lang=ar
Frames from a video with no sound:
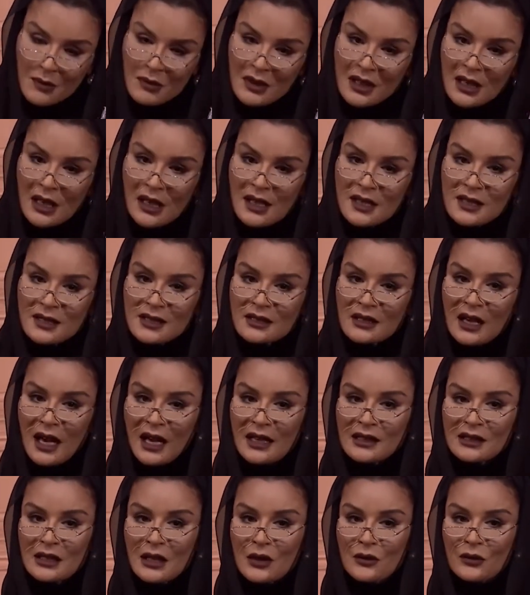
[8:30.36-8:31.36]
رائع في
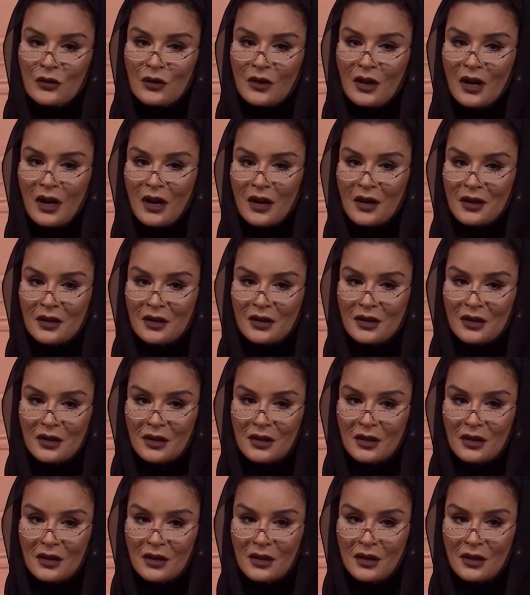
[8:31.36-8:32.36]
مجال التعليم
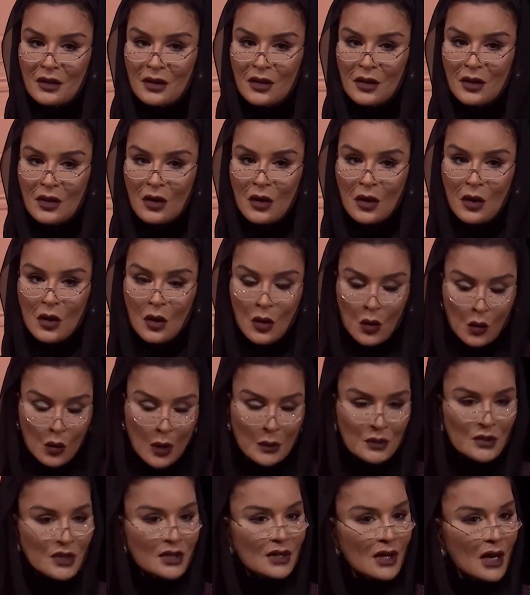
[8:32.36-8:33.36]
لها
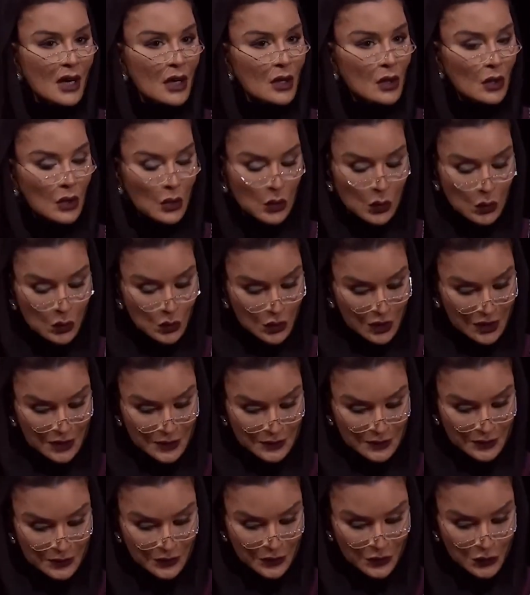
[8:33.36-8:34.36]
مبادرات كثيرة
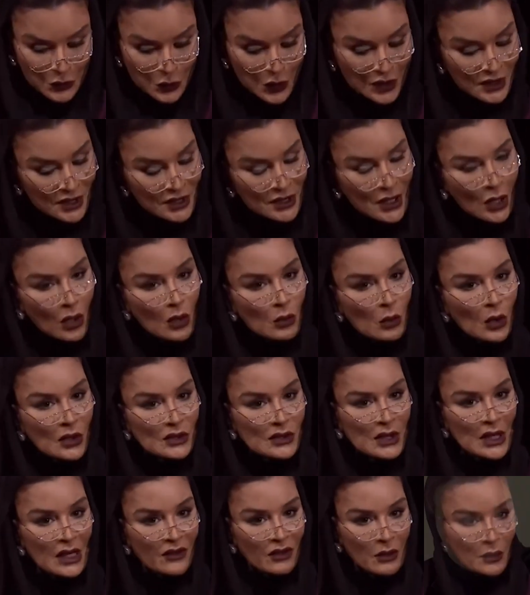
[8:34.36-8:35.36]
على مستوى
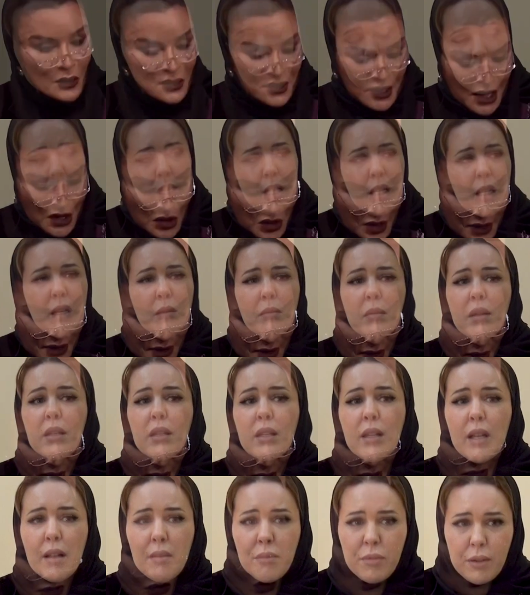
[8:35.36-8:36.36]
العالم هي
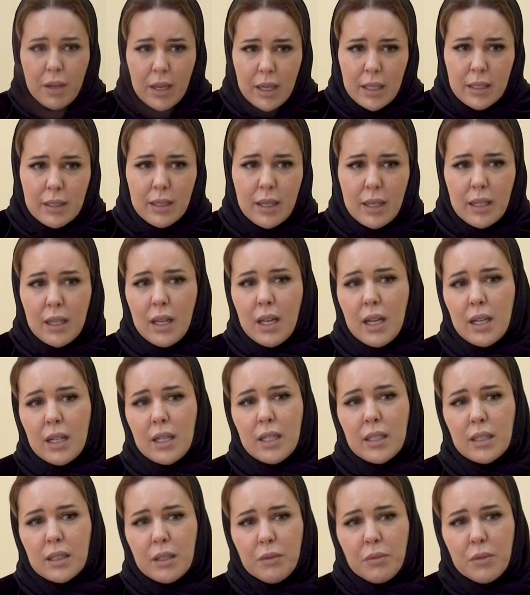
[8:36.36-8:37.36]
من دافعت عن
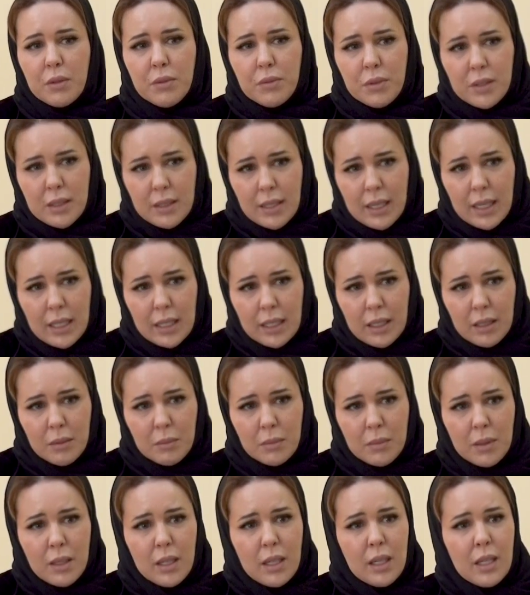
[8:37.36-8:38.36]
حق الطفل في
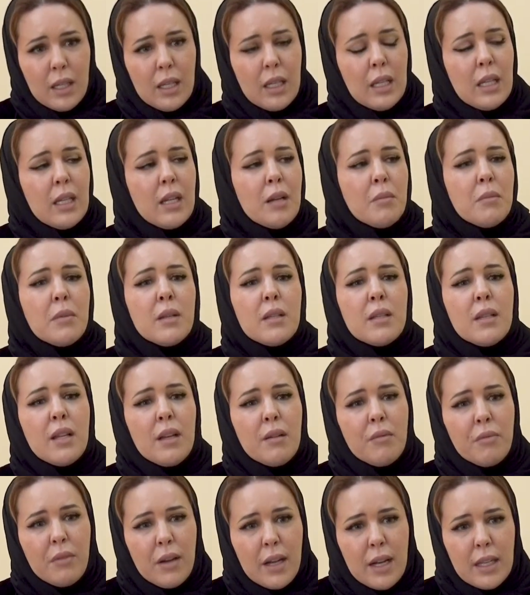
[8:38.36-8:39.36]
التعليم هي من
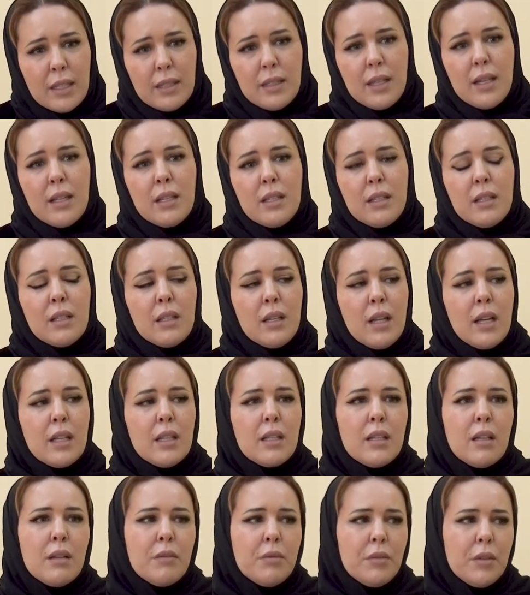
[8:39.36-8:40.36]
دافعت عن
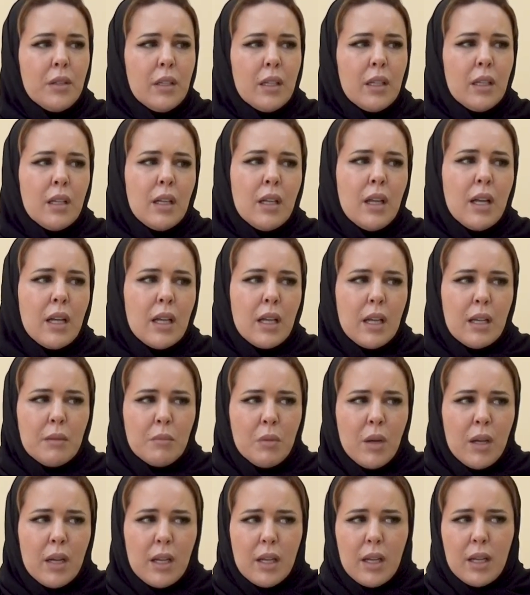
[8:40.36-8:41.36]
حتى في آخر
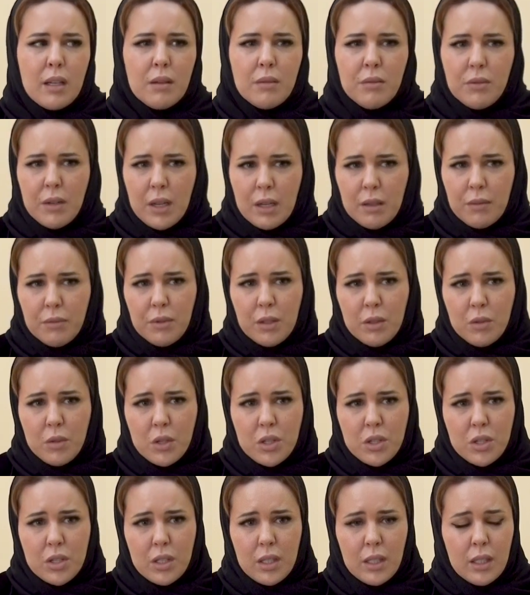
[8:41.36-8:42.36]
مؤخرا في
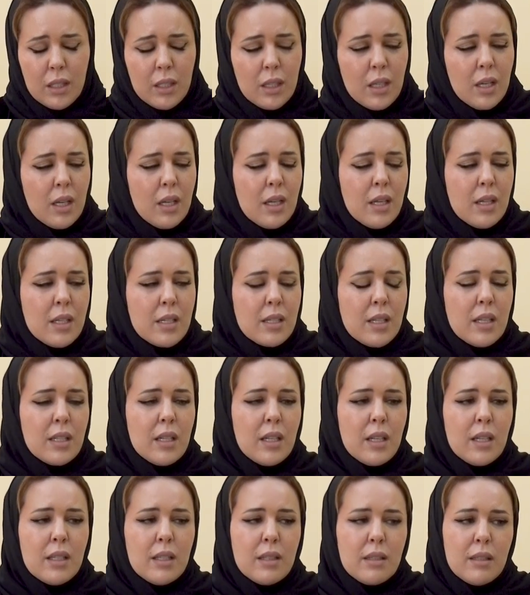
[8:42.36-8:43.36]
2020
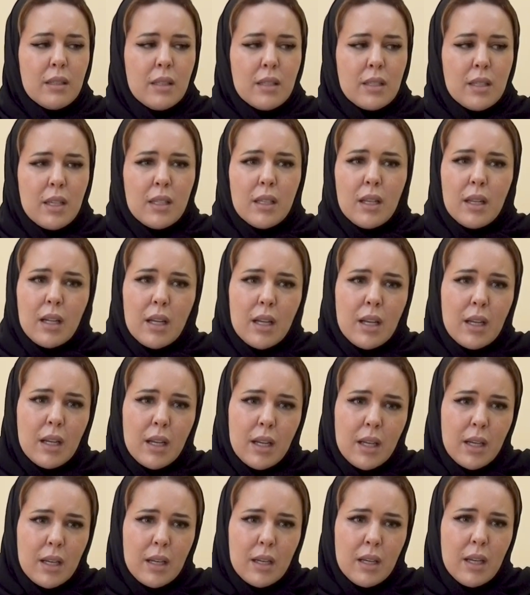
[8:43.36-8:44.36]
صدرت صدر
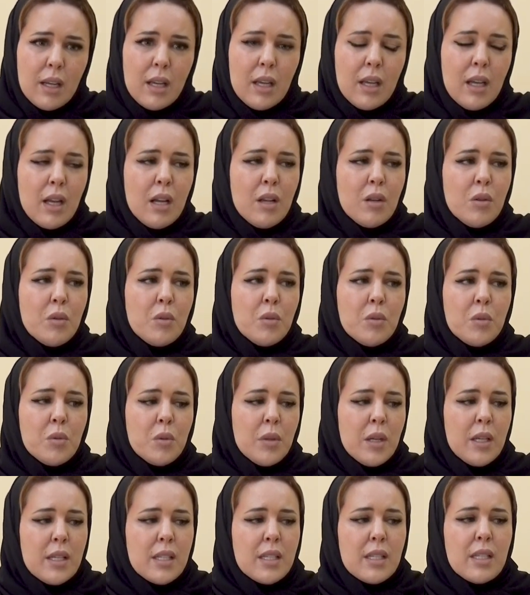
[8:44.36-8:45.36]
قرار
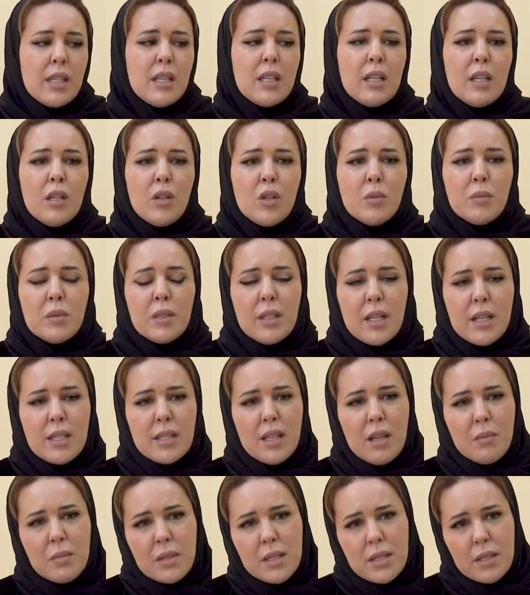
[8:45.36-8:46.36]
أنه يصير يوم
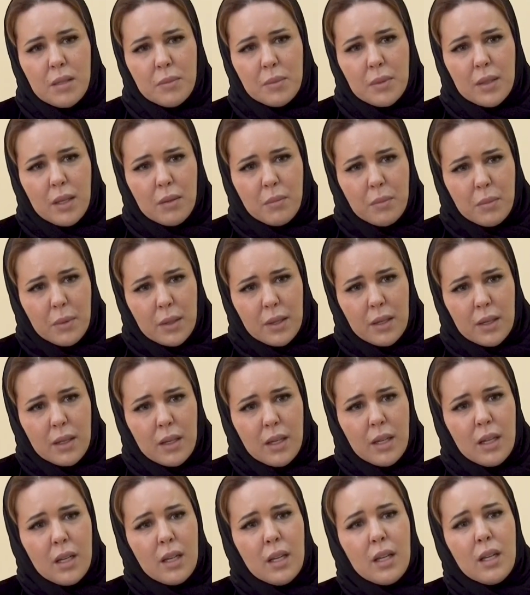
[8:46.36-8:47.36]
9 من سبتمبر
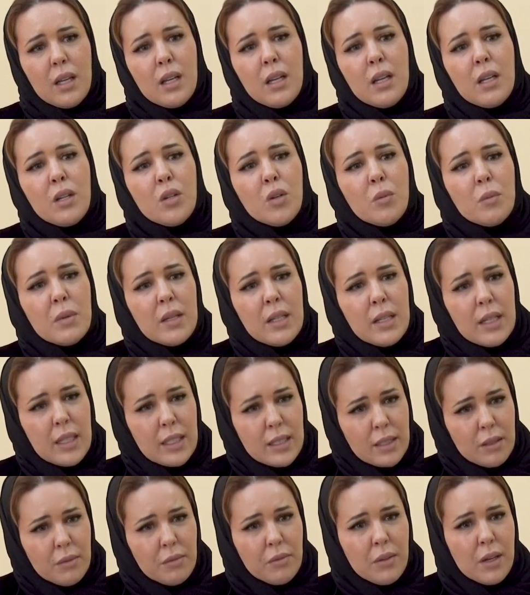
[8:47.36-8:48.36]
آه، يوم
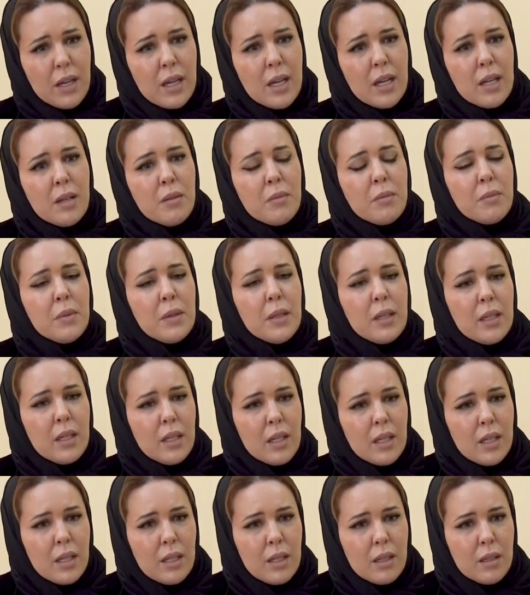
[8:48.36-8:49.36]
للاحتفال
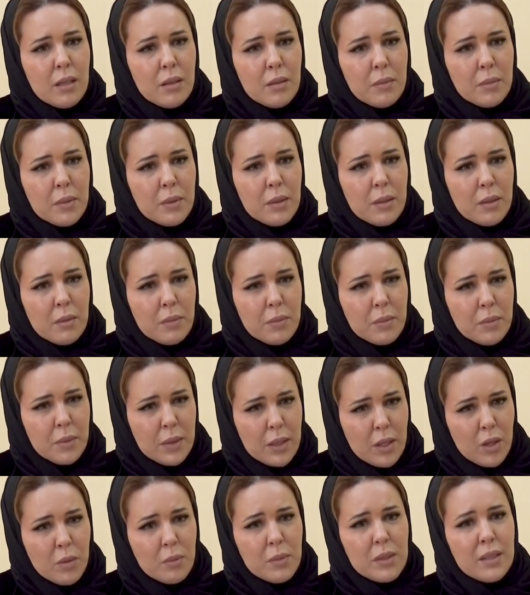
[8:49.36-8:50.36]
آه،
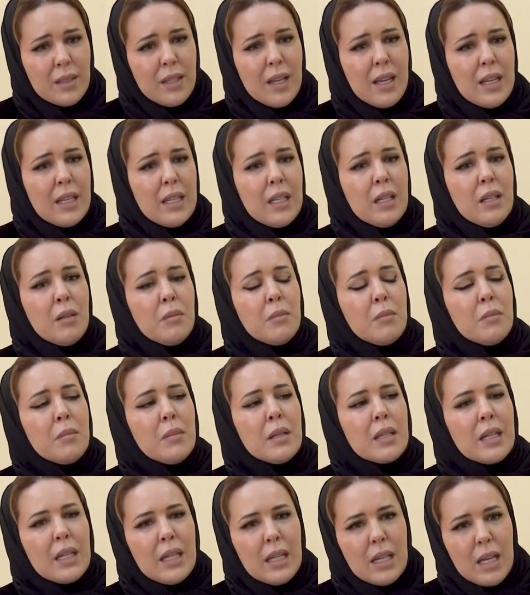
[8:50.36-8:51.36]
بيوم التعليم
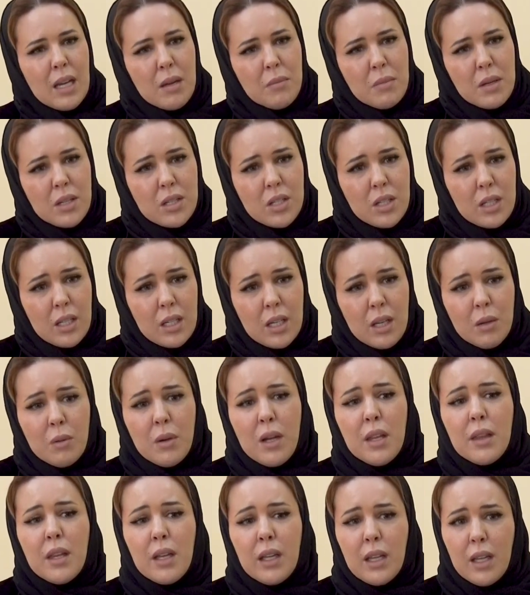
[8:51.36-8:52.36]
من غير همجية
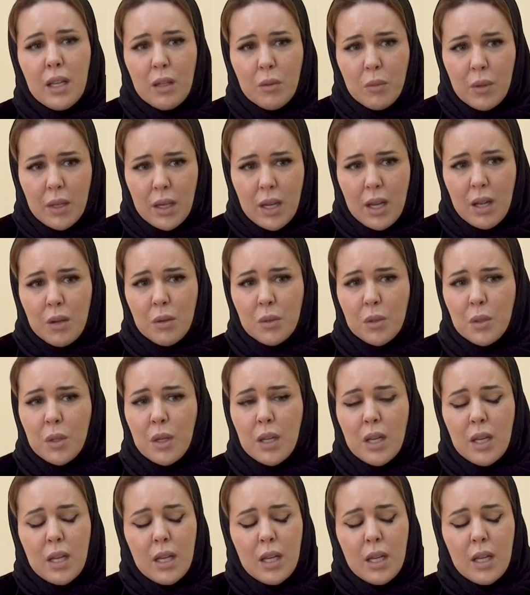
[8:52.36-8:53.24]
وهذا كان وراءه